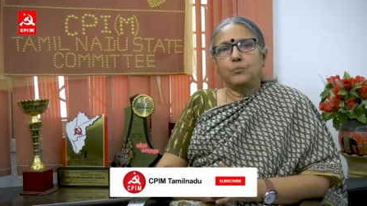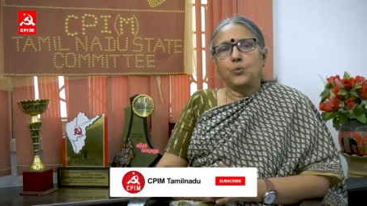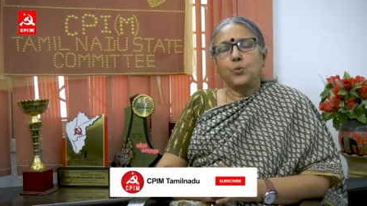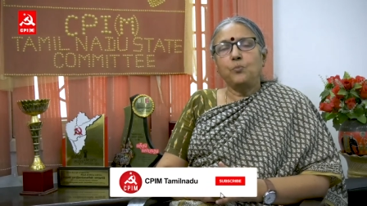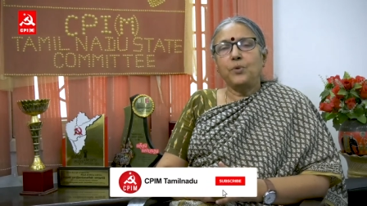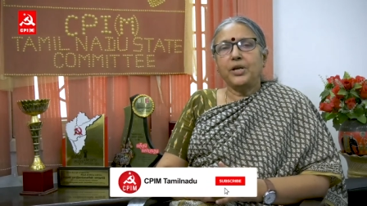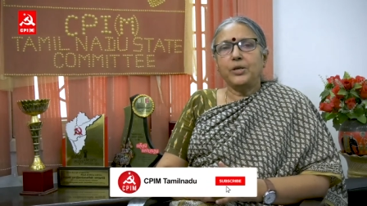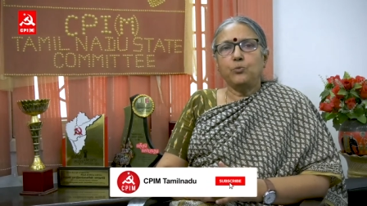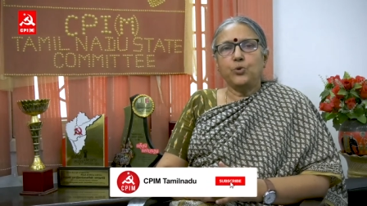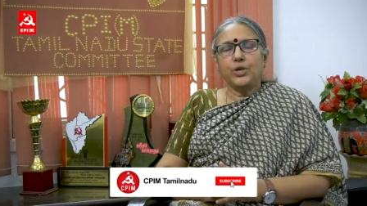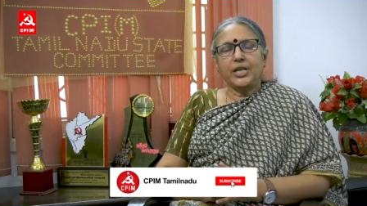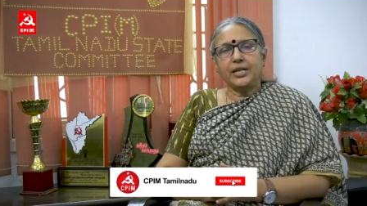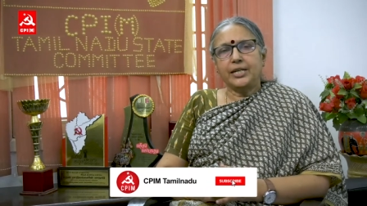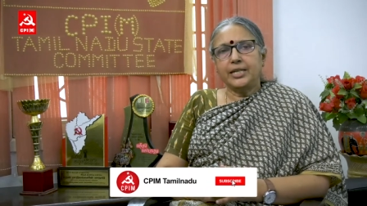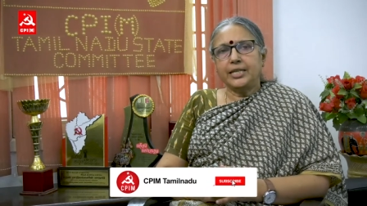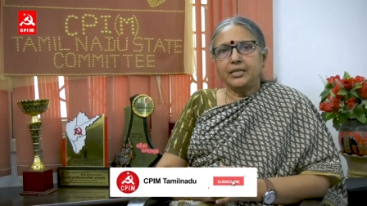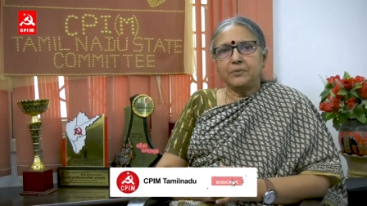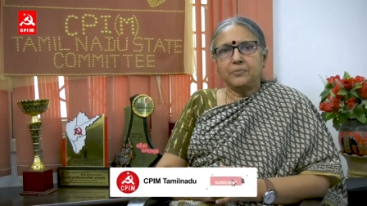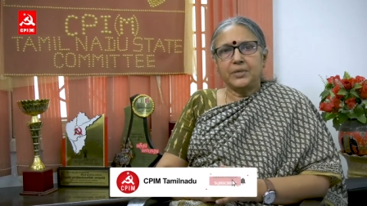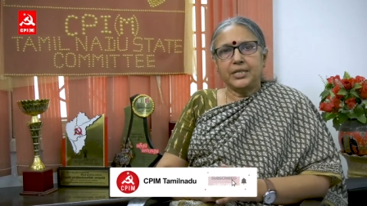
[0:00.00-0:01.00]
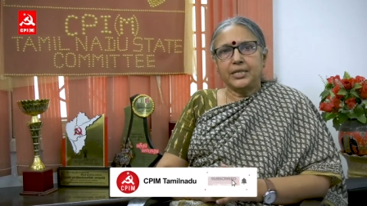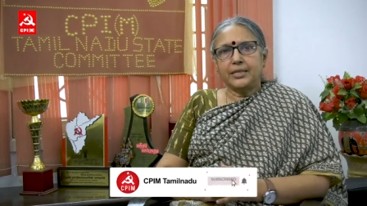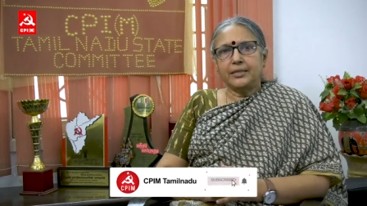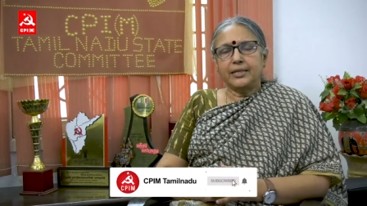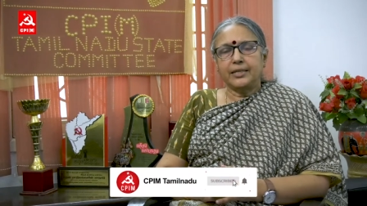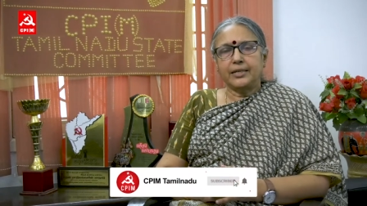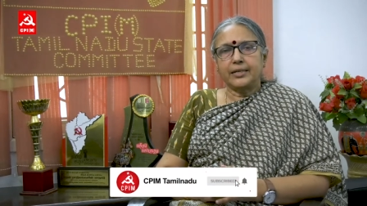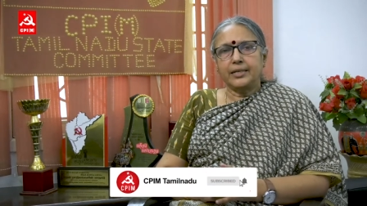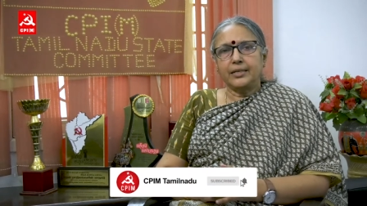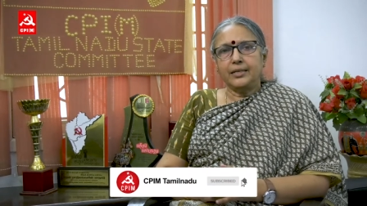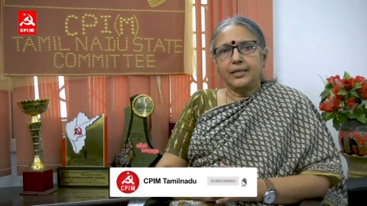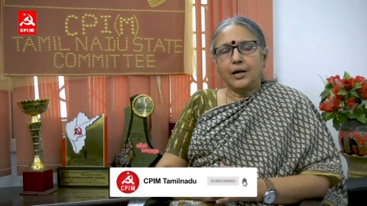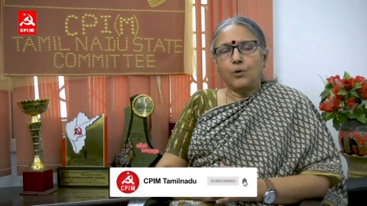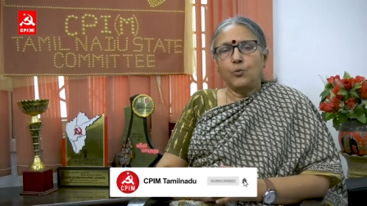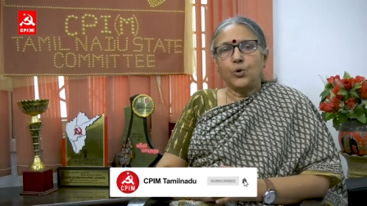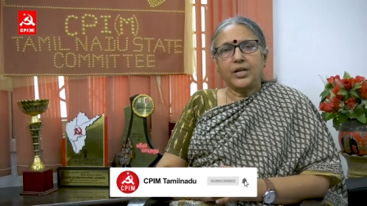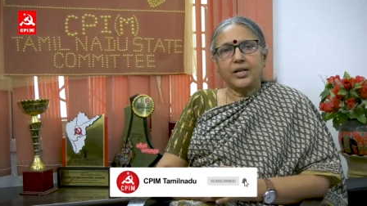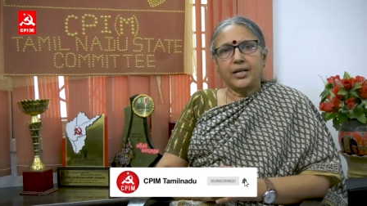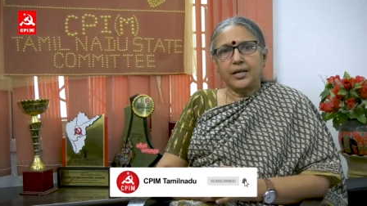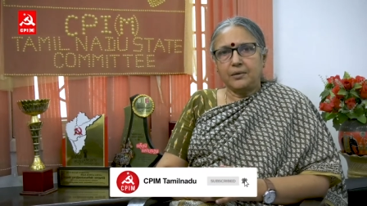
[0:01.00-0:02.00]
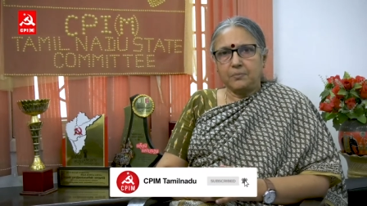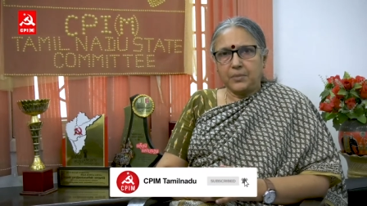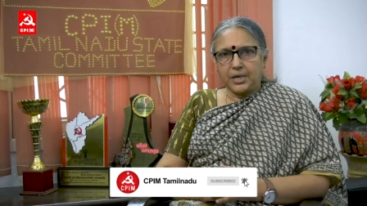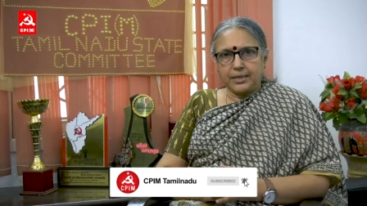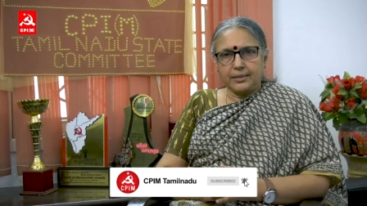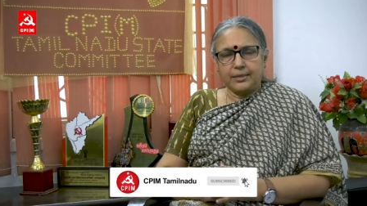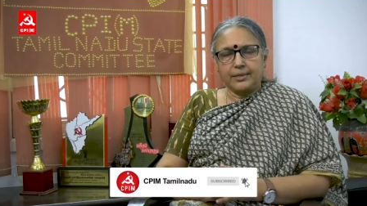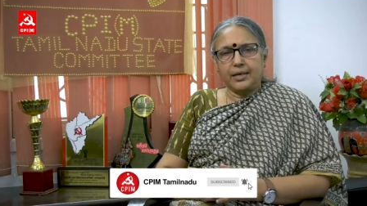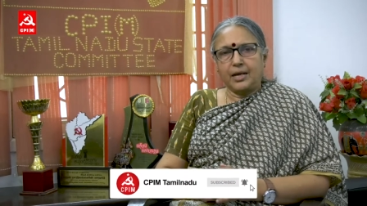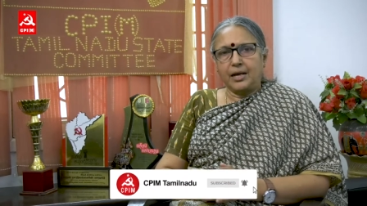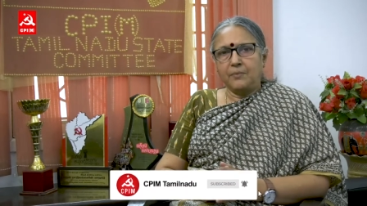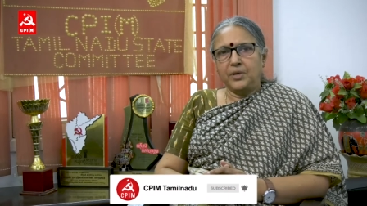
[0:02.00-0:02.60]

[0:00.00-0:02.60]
மும்பை உயர் நீதிமன்றத்திற்கு அவுரங்காபாத்